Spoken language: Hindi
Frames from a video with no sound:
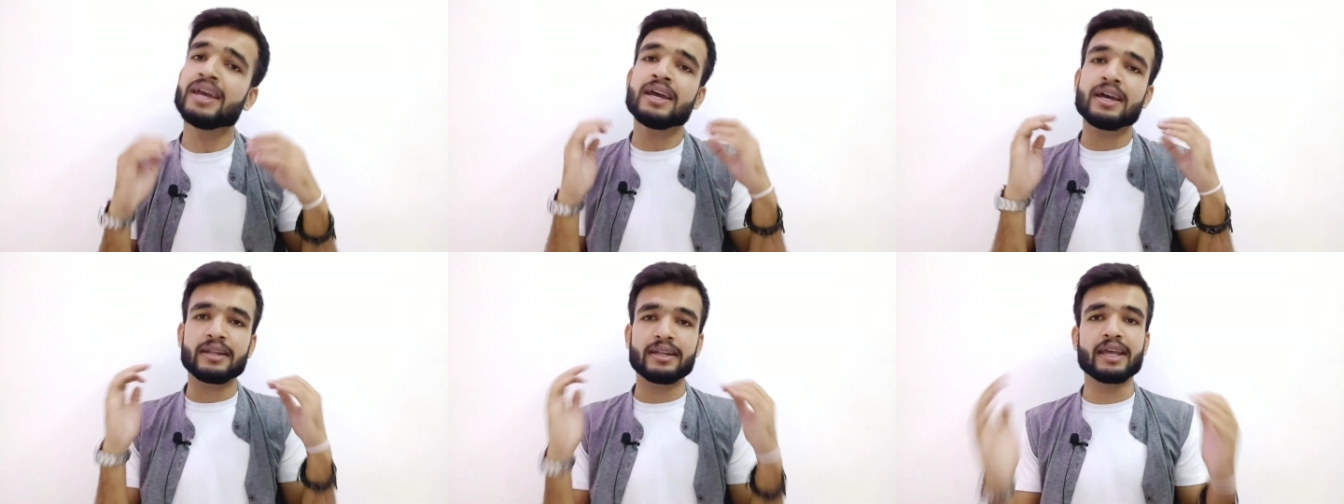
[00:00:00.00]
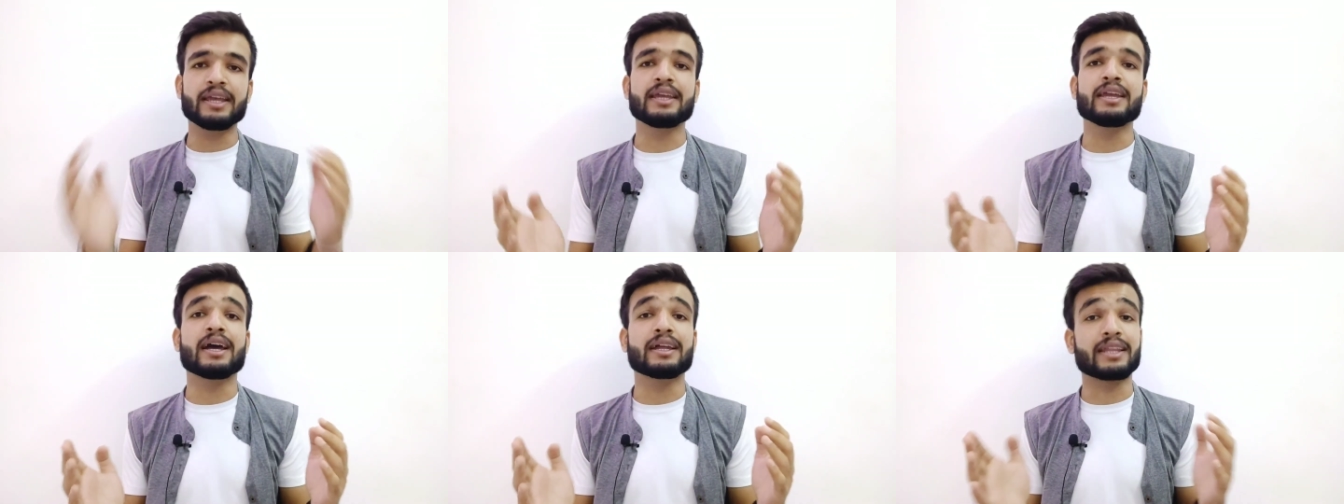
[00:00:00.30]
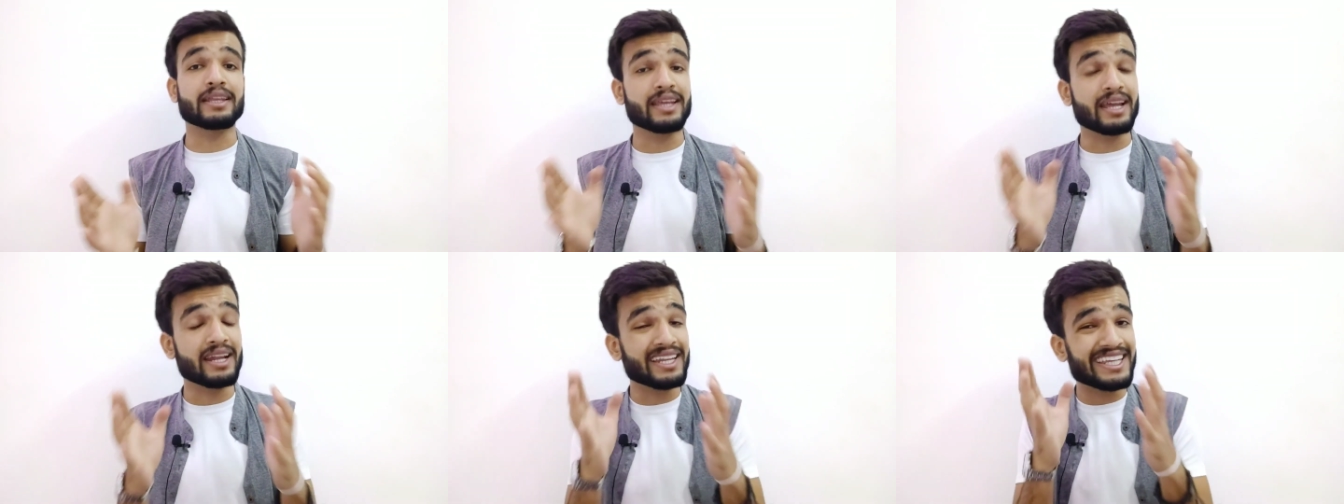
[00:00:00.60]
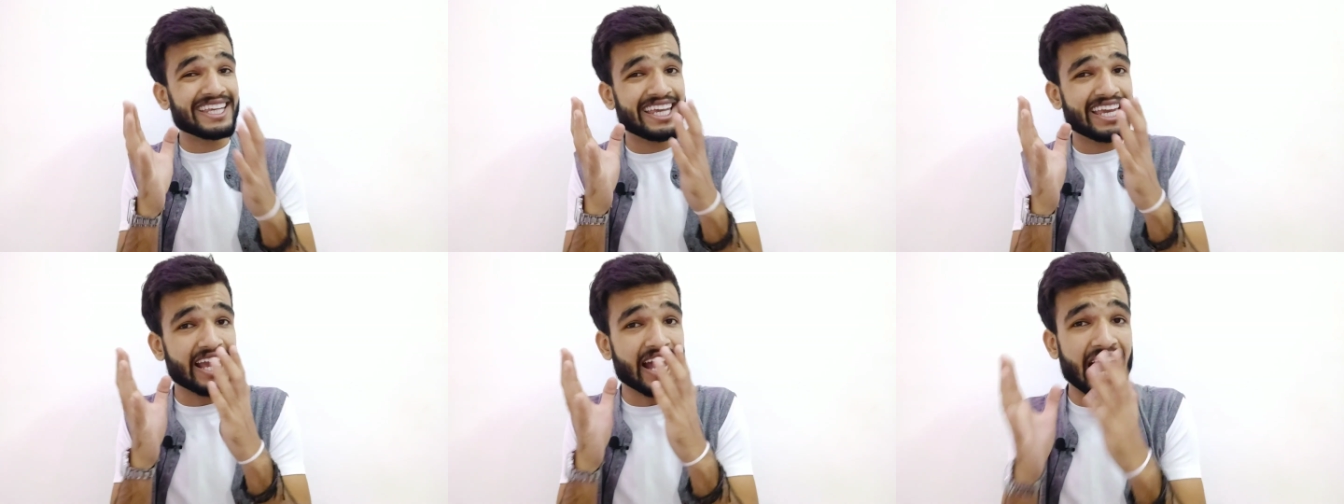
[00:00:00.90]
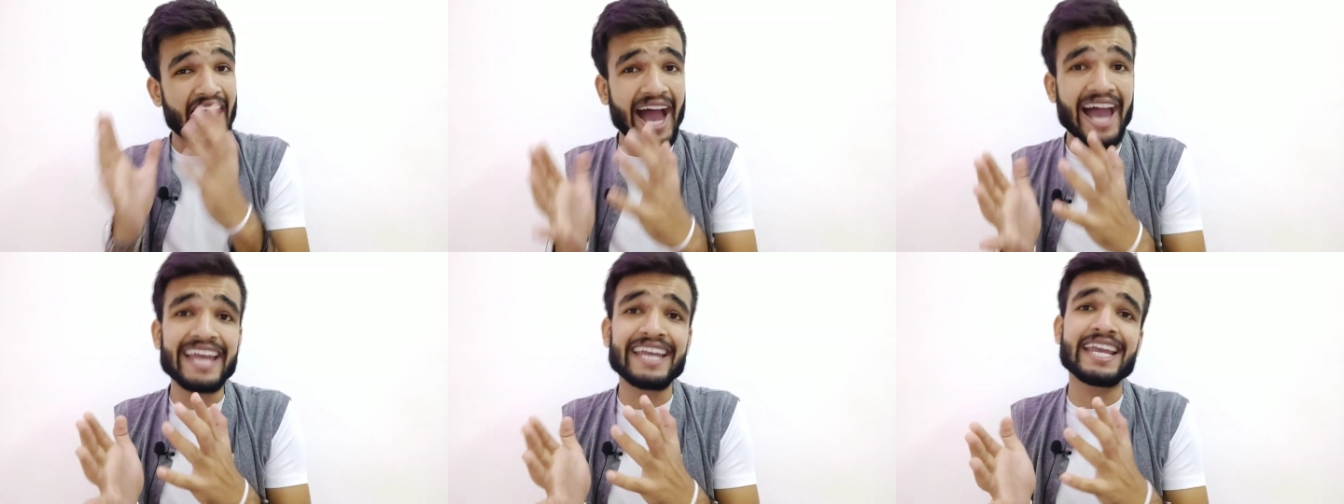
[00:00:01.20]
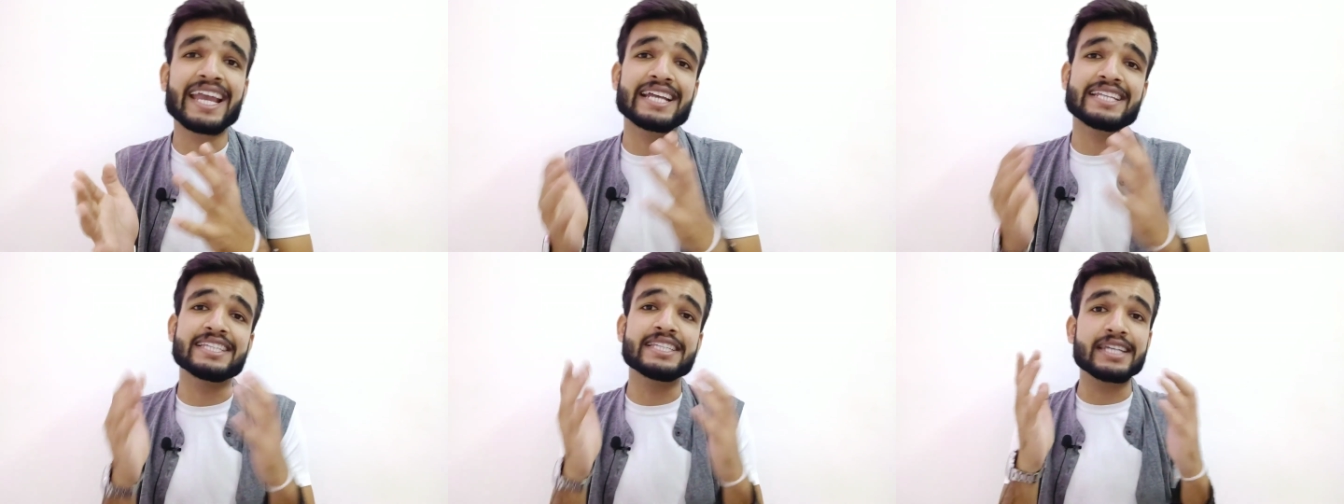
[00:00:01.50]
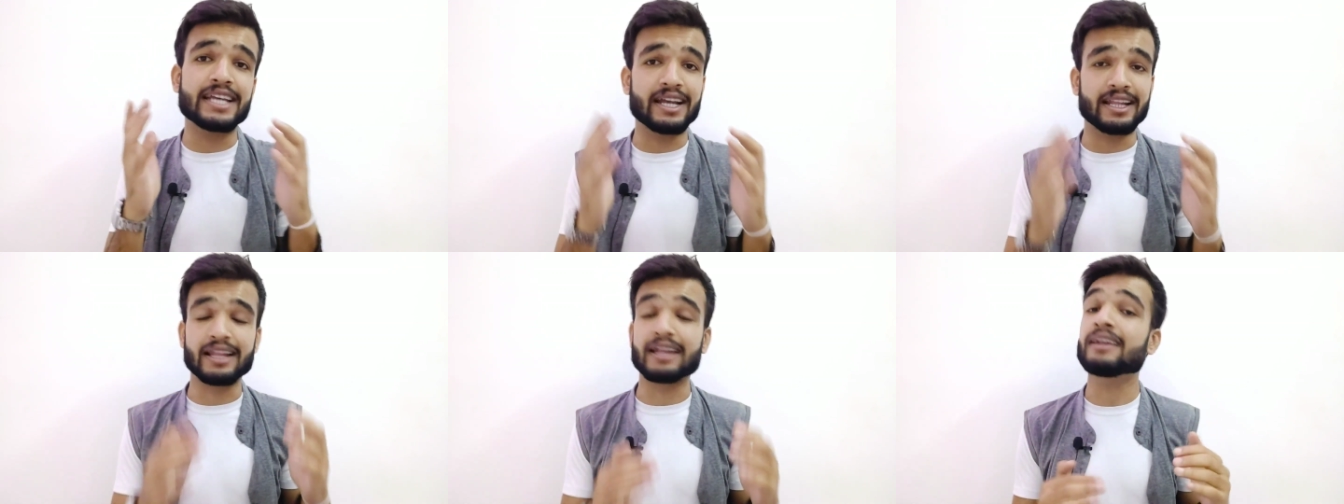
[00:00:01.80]
नहीं आता यानी कि ये आई कैची
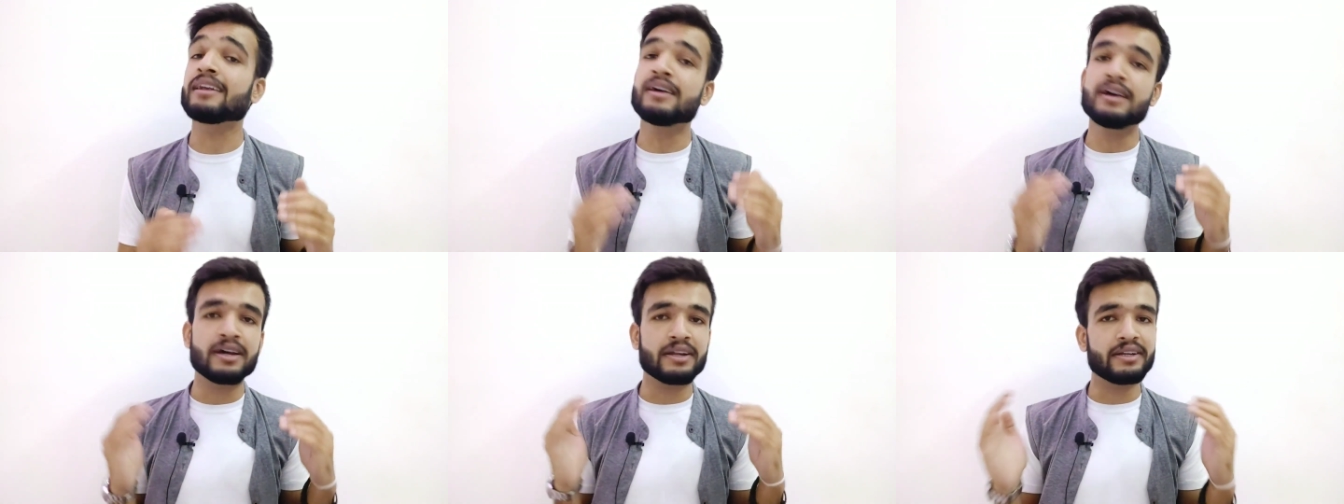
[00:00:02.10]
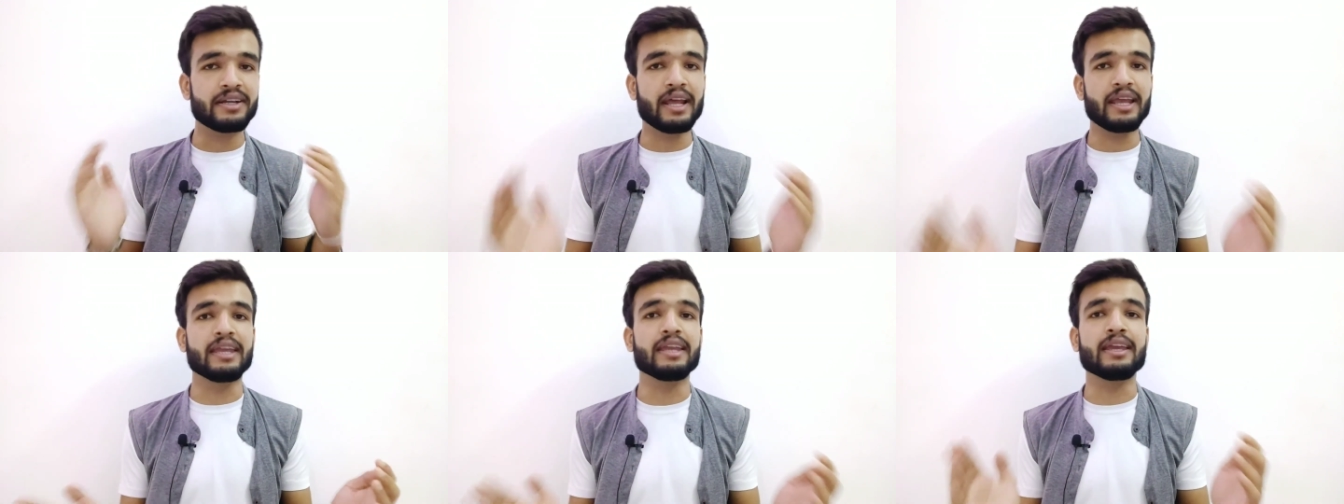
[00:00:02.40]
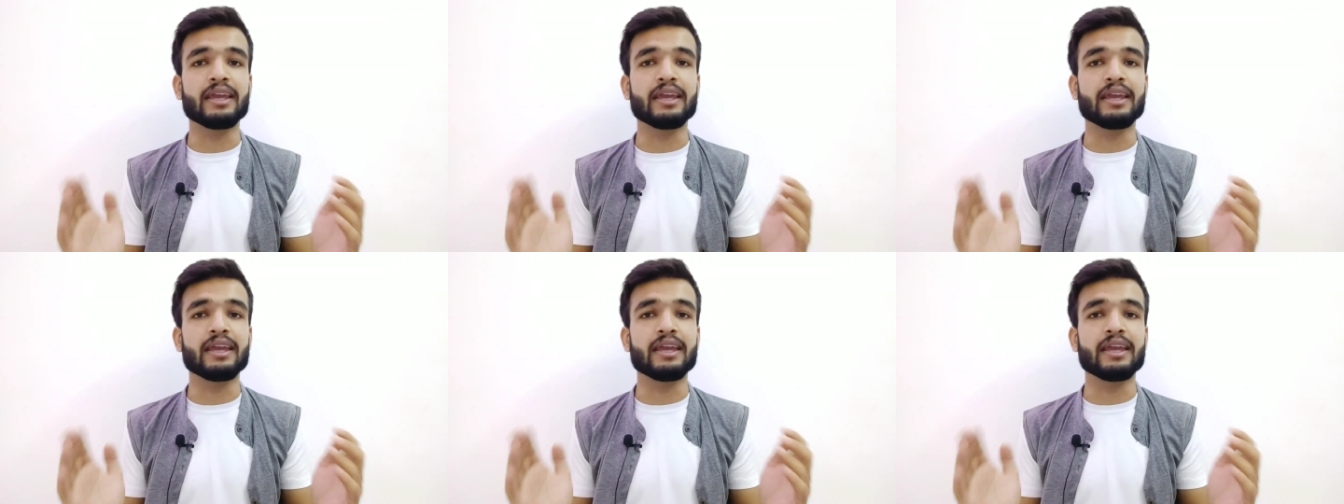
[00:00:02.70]
कलर नहीं